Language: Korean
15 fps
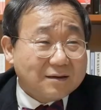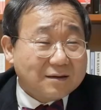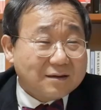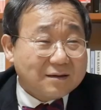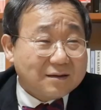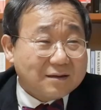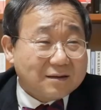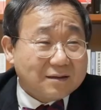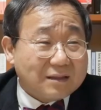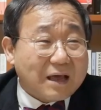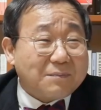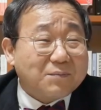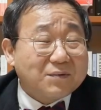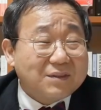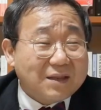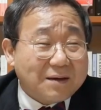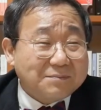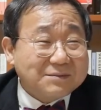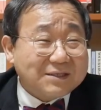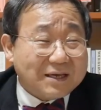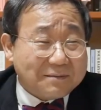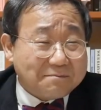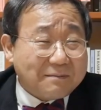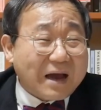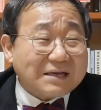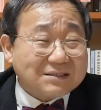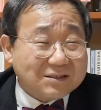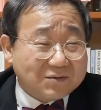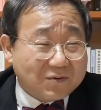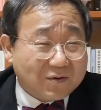바뀌었나 보네. 이게. 나쁜 남자에
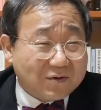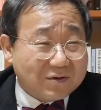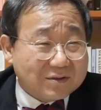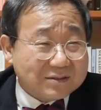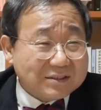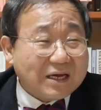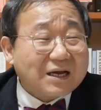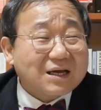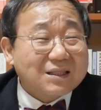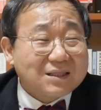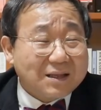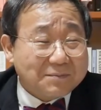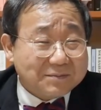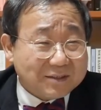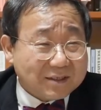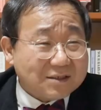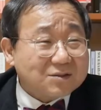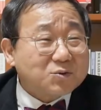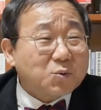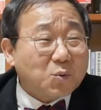빠지고 착한 남자를